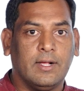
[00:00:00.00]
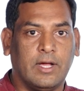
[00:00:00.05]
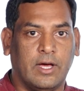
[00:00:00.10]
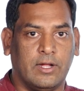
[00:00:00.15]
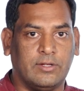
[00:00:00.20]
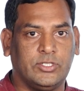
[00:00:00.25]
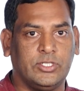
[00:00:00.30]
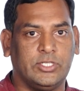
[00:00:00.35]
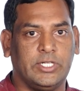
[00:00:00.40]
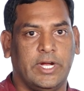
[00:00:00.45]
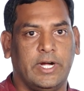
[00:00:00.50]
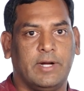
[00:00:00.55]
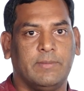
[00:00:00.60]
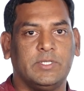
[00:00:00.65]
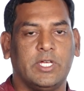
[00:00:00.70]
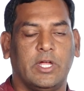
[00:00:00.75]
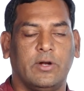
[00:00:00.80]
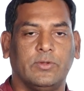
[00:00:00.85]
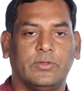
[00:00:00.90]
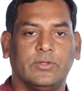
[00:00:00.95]
ఖర్చు చేయడం
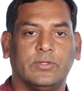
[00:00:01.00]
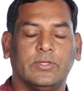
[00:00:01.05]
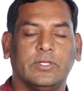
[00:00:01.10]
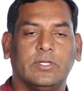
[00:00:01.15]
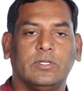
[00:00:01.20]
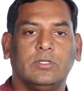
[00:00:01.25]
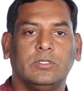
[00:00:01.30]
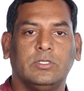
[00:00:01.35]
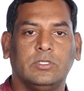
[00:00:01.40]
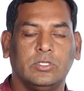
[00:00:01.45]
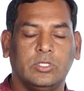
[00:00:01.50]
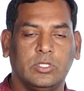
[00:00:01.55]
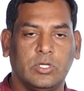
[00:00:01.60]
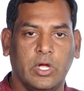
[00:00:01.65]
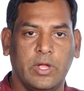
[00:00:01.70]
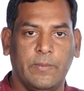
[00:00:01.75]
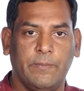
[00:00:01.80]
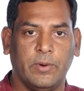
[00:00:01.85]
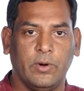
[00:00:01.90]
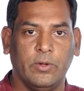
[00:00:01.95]
జరుగుతుంది సో
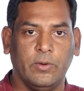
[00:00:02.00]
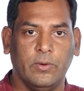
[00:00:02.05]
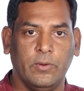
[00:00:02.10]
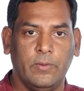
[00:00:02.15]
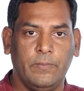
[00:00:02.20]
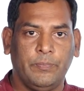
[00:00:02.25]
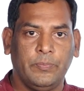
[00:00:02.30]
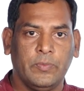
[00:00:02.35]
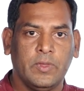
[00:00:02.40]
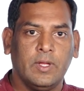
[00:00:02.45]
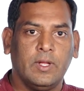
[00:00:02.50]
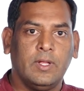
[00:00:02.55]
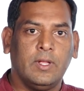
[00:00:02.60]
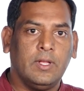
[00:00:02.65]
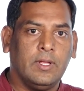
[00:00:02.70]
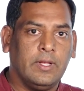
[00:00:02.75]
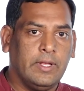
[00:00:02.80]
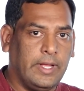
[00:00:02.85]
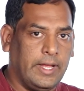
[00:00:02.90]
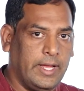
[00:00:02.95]
ఇప్పుడు
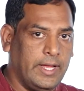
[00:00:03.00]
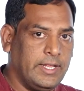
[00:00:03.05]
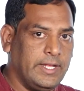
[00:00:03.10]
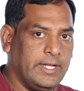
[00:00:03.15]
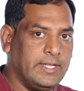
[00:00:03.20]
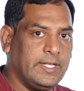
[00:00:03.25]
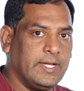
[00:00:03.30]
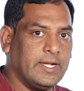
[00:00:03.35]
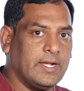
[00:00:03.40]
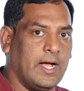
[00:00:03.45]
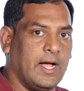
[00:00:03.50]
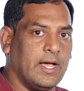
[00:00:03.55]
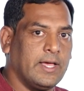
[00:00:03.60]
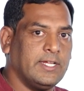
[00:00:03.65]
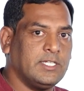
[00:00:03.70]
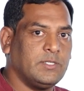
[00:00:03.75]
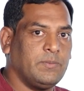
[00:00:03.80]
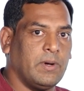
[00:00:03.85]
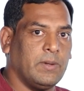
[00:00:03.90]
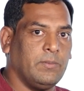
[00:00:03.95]
ఏదైతే
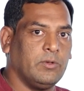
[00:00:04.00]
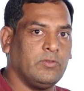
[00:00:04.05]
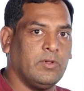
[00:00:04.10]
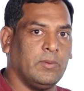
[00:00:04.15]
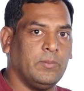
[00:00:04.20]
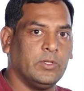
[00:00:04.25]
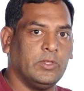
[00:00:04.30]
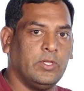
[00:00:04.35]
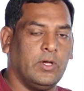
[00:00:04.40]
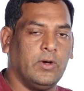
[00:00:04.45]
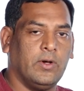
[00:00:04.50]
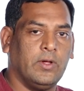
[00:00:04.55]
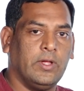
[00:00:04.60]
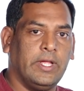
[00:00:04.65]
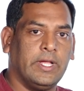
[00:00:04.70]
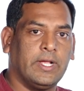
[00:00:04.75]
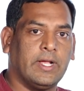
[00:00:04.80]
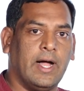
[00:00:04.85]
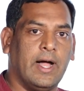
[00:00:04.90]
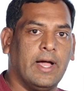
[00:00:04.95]
కాంగ్రెస్ ప్రభుత్వం ఉందో
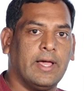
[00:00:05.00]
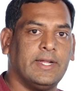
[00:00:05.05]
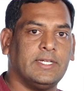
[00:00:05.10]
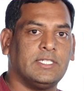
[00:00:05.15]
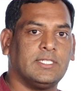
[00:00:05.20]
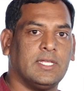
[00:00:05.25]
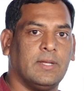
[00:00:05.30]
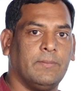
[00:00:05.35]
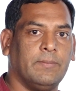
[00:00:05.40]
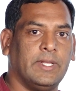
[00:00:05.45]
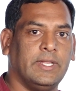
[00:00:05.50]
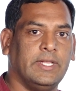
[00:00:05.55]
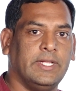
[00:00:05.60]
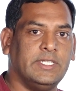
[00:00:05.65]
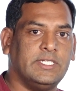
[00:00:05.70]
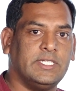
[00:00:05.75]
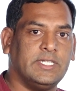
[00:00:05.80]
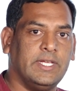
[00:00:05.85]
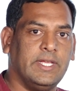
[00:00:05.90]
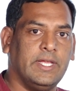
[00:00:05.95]
ఈ కాంగ్రెస్
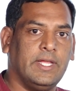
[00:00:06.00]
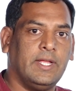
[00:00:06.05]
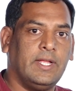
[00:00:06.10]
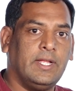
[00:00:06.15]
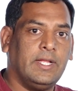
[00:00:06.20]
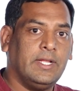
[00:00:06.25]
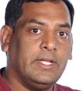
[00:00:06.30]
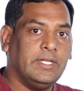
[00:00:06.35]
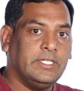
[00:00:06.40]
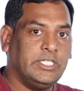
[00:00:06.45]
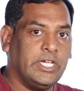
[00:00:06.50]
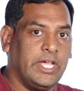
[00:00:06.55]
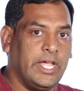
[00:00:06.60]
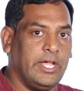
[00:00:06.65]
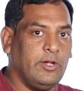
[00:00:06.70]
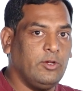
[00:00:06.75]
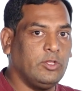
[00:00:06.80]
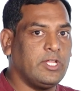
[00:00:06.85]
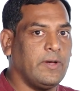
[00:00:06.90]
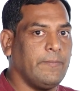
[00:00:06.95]
సంబంధించి
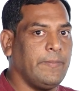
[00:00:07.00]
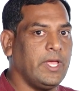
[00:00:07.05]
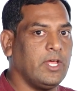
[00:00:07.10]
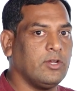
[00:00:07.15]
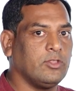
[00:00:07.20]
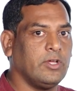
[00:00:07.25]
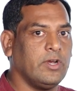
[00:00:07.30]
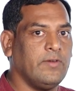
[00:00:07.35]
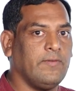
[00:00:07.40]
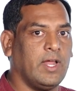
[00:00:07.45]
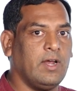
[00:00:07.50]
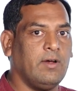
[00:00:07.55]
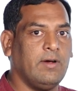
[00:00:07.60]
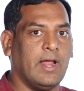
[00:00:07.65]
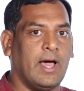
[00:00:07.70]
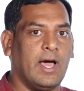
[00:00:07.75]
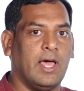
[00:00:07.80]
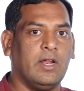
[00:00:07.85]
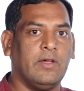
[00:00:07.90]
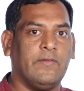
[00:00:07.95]
చేయూత పేరుతోని వాళ్ళు
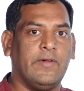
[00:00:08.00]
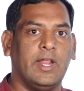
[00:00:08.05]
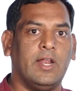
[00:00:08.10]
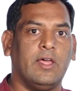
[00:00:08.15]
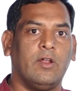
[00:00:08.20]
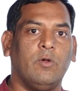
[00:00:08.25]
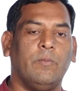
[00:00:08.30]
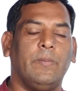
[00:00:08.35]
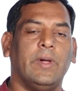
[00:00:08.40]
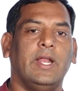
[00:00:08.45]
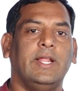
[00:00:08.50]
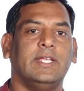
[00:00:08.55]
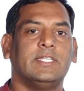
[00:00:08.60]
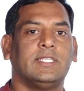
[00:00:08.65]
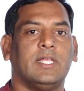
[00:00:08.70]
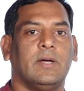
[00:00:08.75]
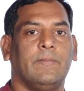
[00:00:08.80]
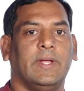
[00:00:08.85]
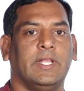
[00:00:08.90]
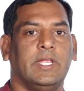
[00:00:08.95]
నాలుగు వేల రూపాయలు
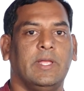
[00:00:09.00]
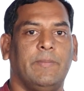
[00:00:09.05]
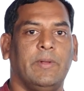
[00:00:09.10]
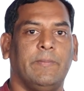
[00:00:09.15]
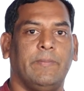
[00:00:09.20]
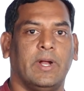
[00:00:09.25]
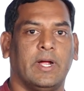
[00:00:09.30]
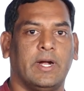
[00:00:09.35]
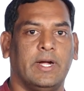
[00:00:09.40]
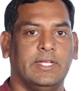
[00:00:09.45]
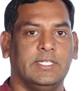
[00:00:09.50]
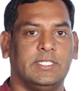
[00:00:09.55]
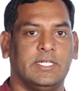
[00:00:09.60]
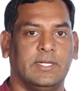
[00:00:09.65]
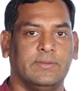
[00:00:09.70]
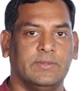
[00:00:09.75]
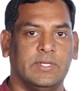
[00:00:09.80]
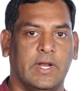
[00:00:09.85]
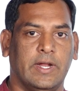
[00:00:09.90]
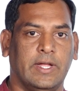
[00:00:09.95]
ఇస్తామని చెప్పి
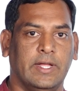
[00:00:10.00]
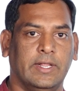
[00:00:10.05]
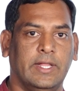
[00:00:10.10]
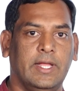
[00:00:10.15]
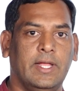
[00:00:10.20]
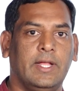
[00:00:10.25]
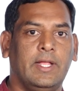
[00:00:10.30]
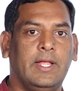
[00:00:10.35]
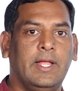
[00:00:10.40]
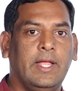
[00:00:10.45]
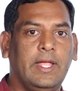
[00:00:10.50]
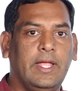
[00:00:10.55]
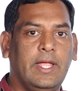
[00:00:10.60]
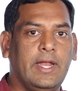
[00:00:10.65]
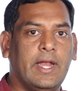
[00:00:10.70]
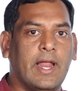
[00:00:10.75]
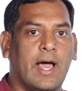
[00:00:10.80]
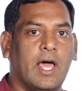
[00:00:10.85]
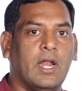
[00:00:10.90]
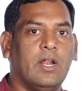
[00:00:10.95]
ప్రకటించడం జరిగింది ఈ
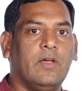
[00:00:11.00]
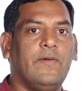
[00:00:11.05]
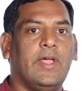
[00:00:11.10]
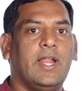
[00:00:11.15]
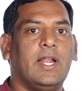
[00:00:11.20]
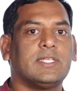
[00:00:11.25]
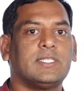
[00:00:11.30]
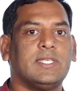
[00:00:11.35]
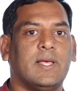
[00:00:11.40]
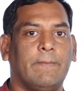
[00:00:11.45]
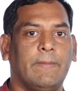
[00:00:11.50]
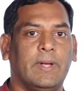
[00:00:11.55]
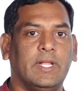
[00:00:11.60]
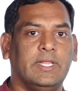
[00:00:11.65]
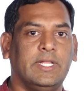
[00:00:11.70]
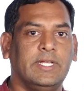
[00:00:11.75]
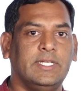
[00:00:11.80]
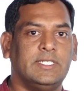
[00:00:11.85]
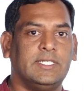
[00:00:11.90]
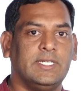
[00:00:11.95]
నాలుగు వేలకు
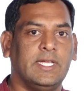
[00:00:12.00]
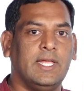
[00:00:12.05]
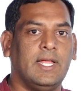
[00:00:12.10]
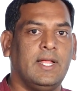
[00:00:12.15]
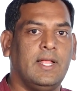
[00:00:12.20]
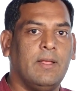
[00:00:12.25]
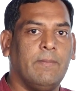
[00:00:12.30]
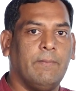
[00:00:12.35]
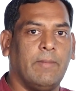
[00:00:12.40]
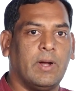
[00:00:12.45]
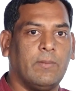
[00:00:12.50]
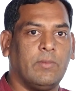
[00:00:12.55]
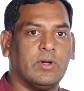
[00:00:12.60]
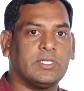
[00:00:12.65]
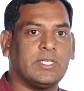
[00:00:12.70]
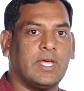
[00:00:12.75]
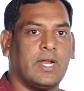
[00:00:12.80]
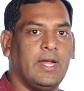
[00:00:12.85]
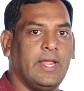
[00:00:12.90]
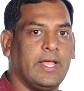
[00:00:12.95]
సంబంధించి మనం
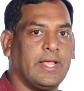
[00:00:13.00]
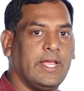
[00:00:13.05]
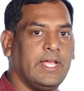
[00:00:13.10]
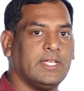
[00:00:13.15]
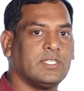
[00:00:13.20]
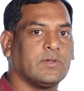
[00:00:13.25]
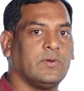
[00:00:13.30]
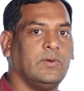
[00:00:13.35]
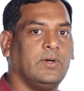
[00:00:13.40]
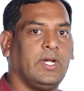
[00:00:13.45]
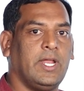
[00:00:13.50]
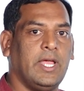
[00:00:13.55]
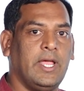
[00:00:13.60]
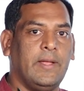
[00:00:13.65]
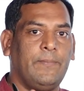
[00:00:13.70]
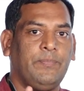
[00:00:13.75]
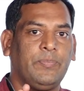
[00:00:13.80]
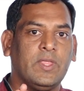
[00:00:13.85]
ఒకసారి లెక్కేసుకుంటే